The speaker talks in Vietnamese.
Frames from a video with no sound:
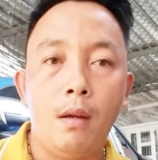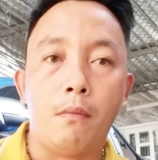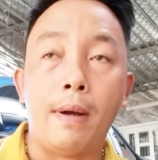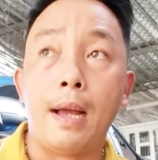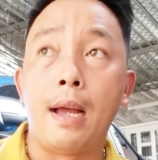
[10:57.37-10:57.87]

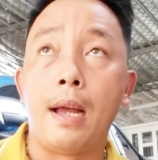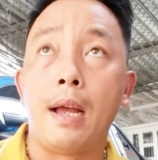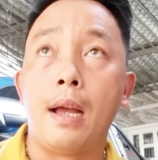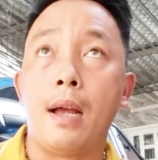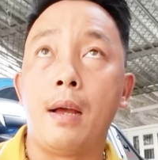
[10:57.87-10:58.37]

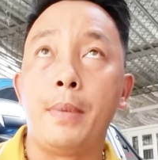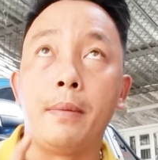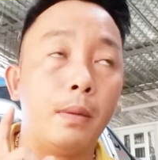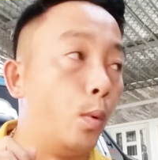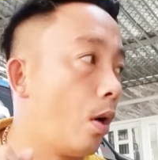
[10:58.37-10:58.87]
và
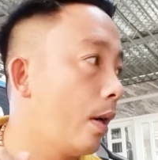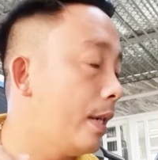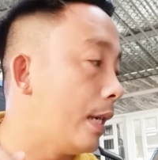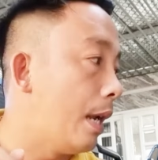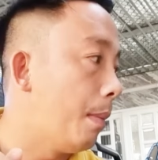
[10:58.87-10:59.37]
mình mua nó cái
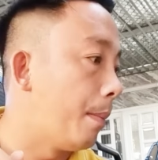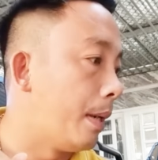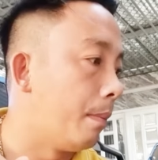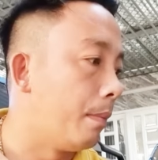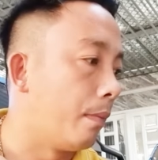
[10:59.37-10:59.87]
gì đấy mà
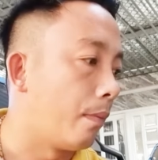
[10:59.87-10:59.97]
mình